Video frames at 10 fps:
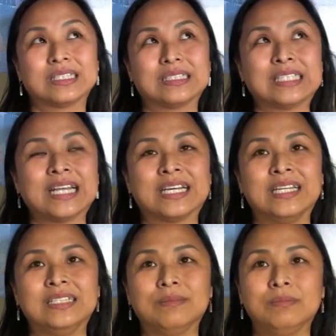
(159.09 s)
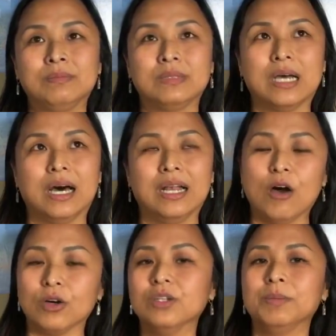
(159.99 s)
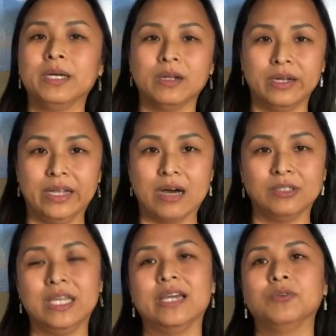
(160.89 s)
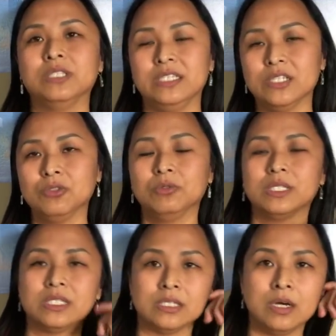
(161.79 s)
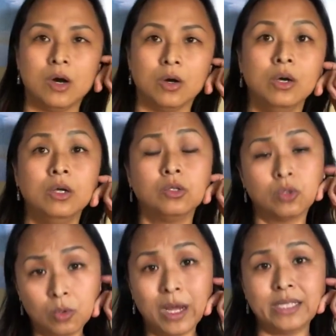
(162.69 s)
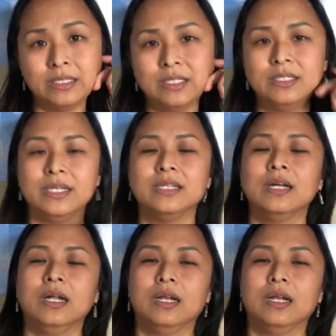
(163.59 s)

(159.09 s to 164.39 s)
在跟啊老公的朋友聊天或接触的时候，突然之间，